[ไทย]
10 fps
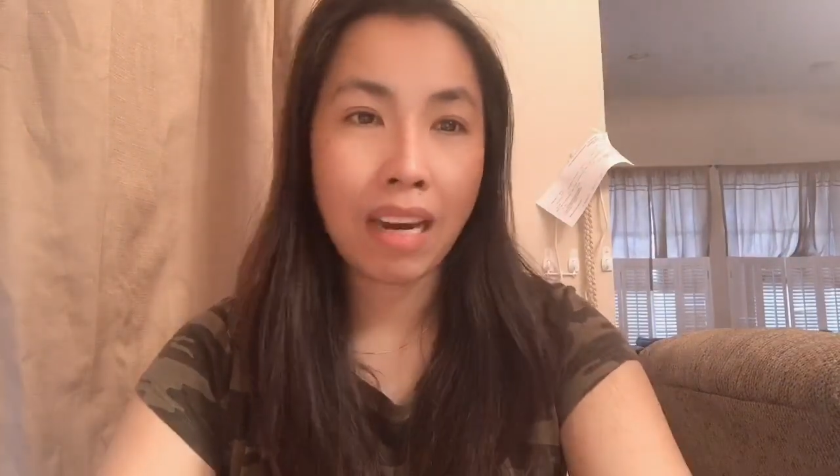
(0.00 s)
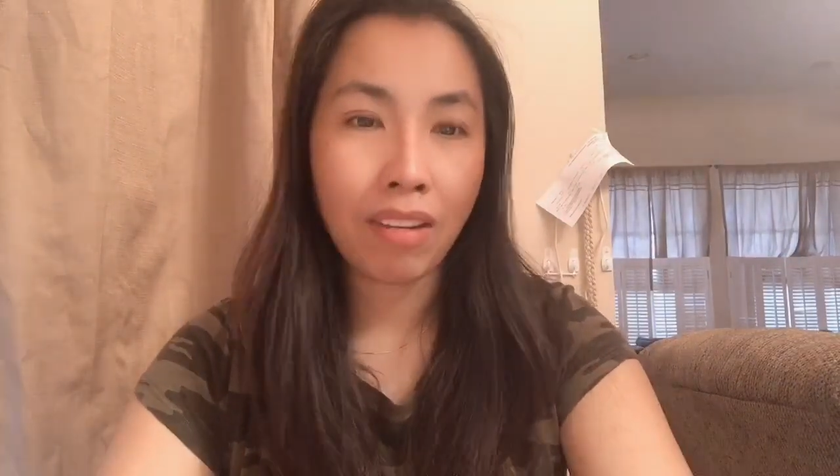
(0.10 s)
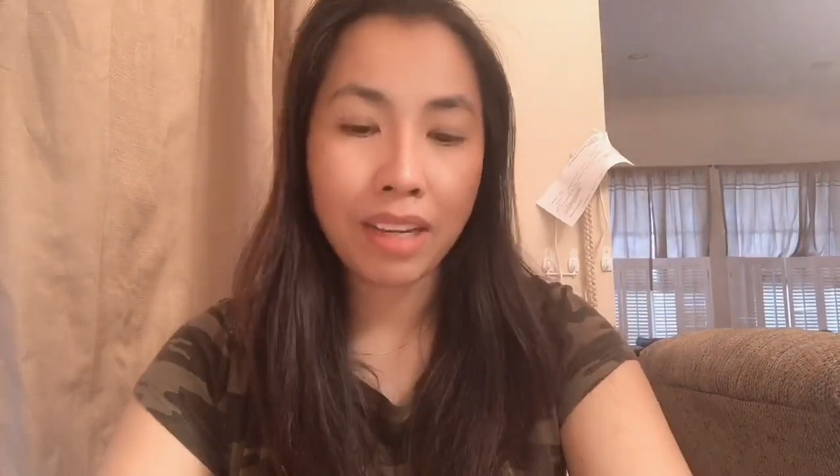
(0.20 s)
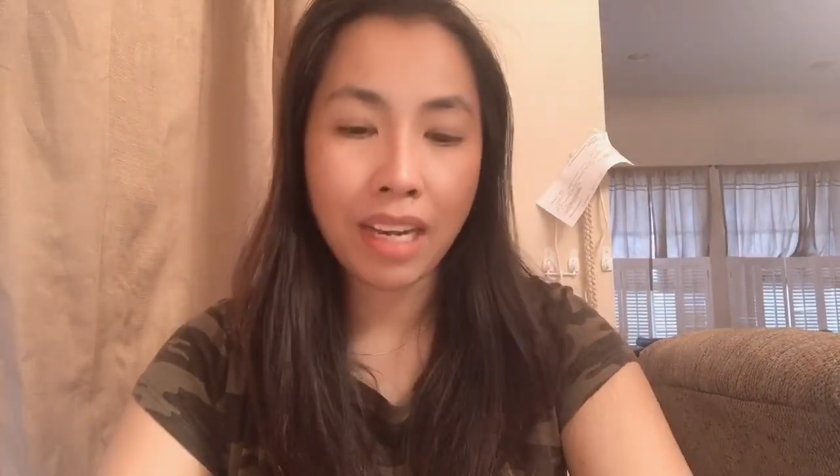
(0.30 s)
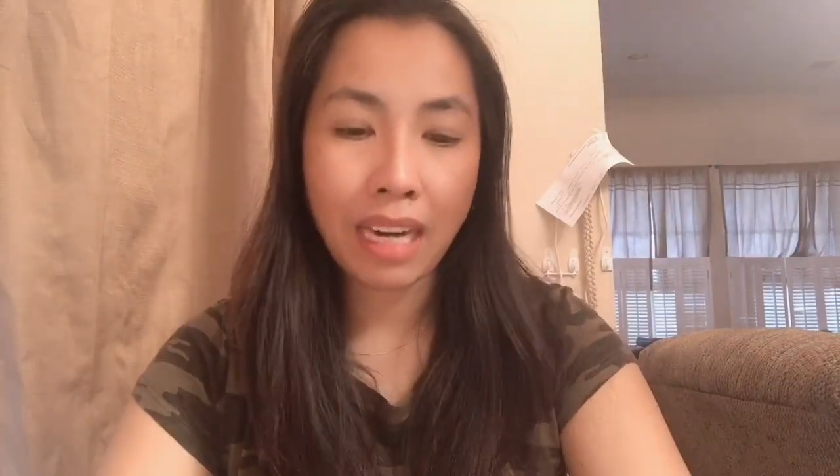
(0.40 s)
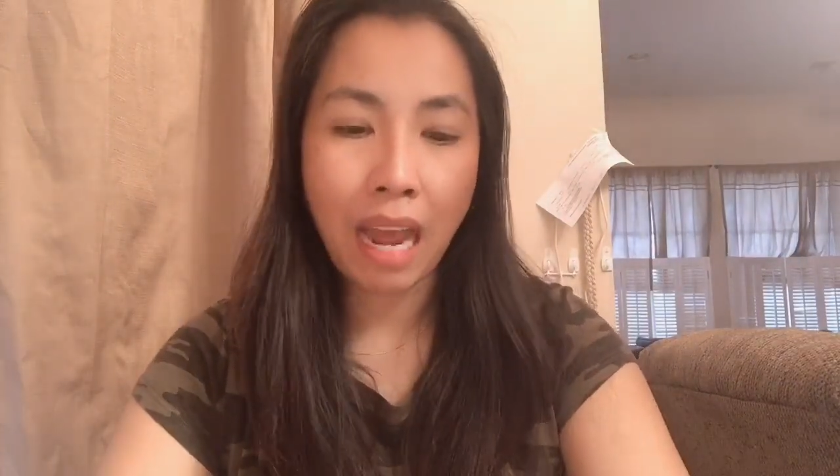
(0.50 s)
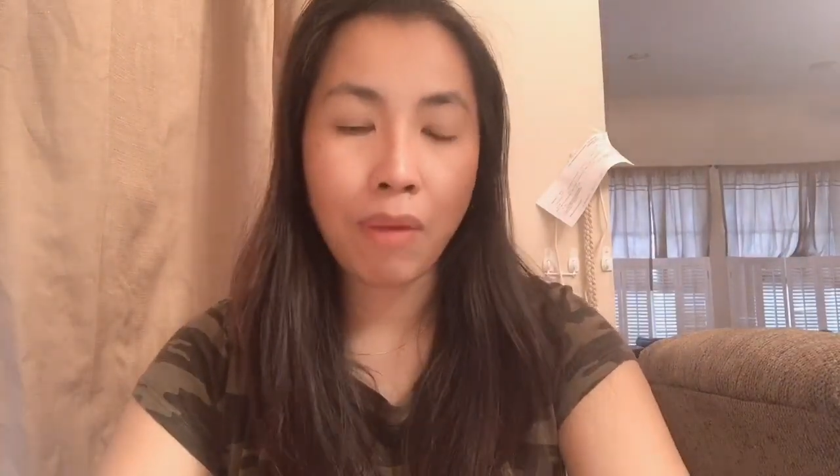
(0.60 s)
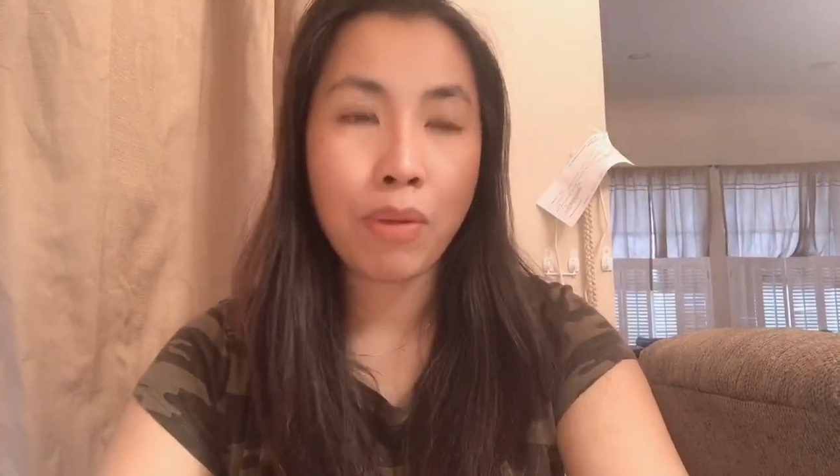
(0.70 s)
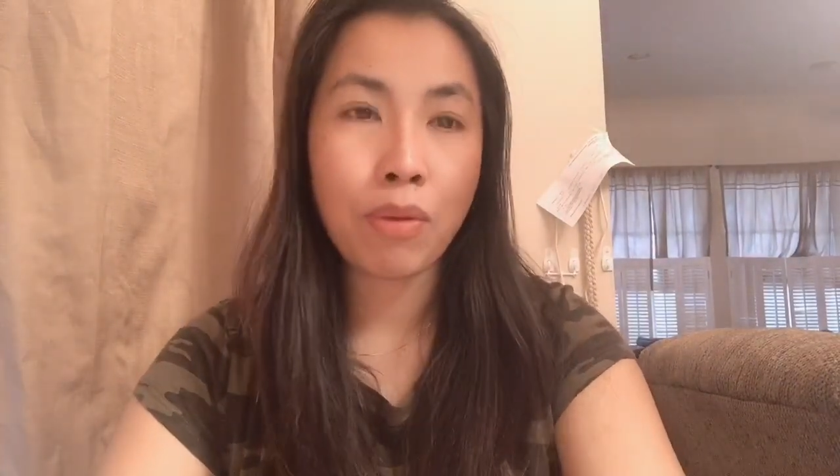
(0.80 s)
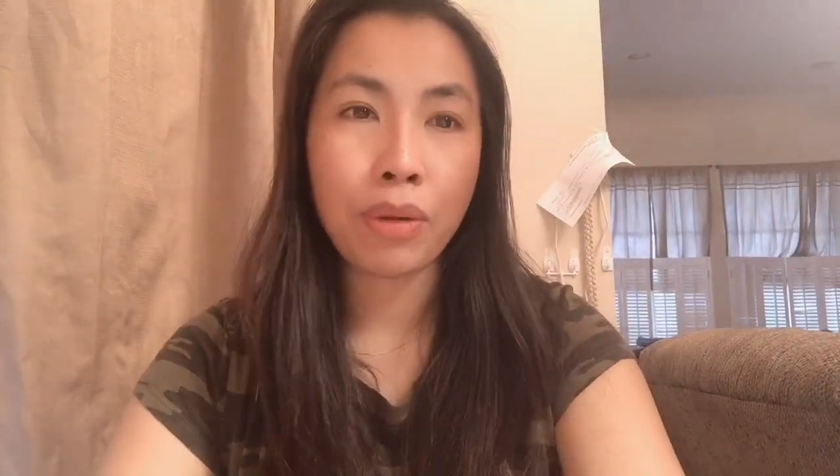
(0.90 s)
แล้วก็ยังหนาว
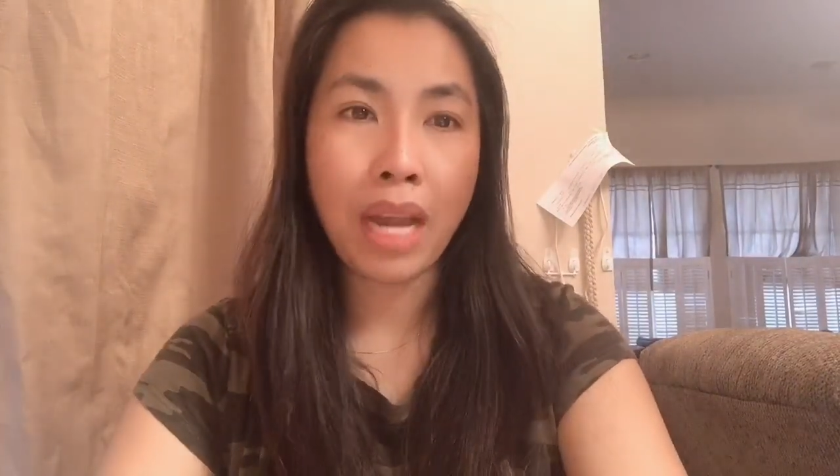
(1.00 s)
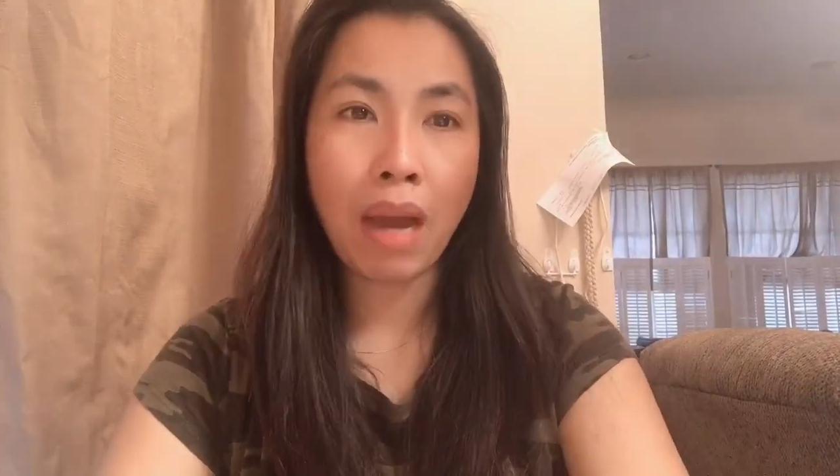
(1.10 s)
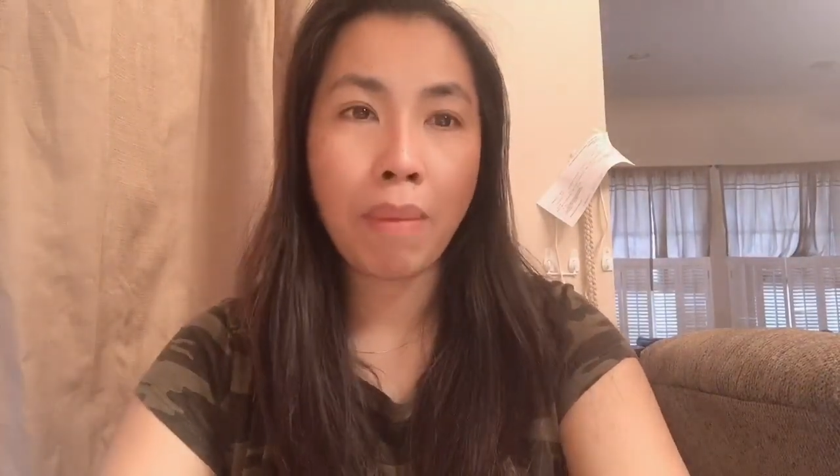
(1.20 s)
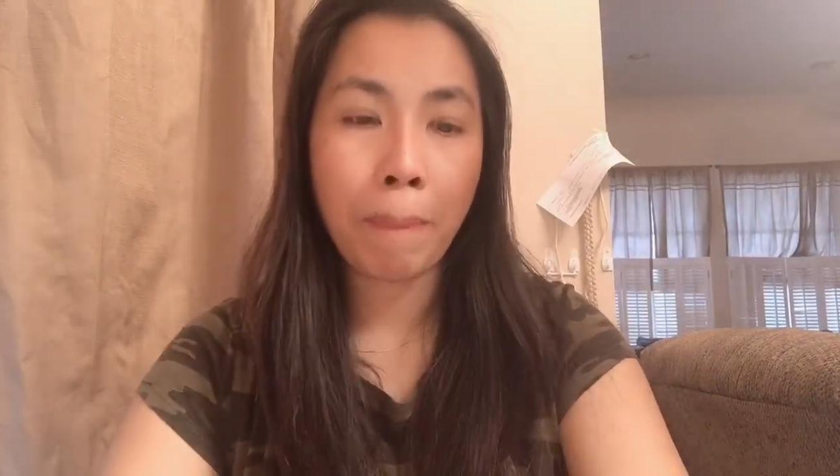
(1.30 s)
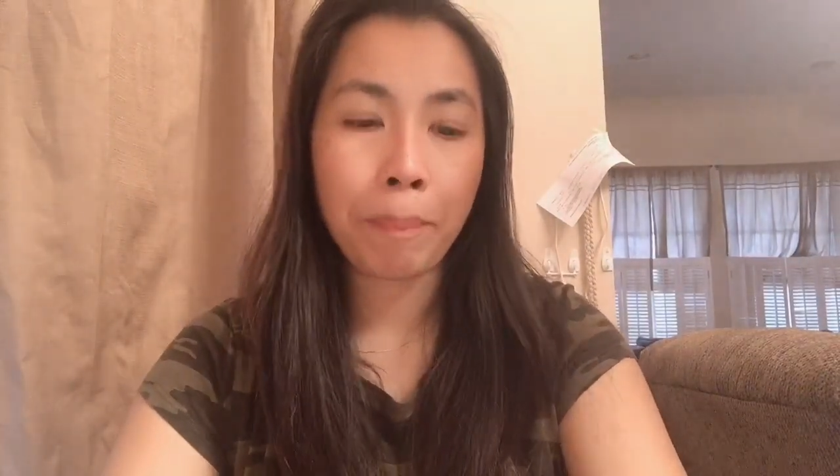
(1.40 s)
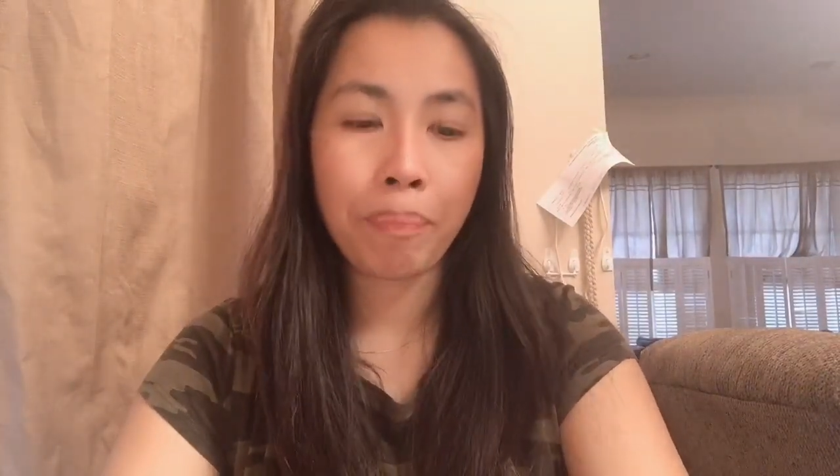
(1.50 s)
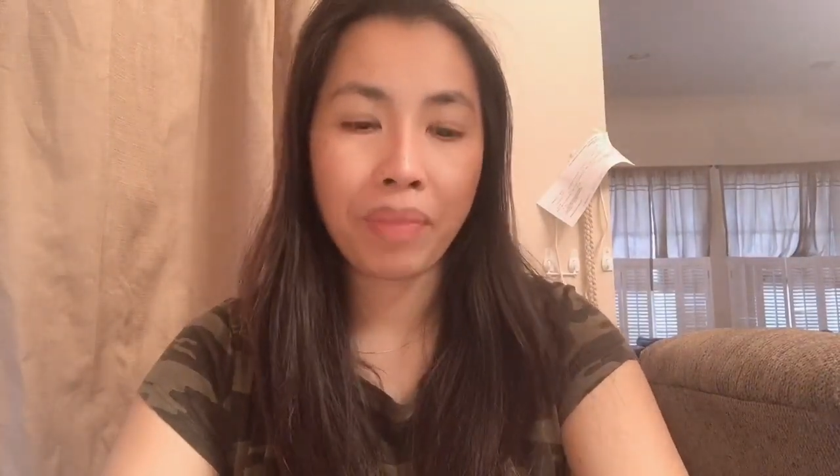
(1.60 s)
อยู่หนาวแบบ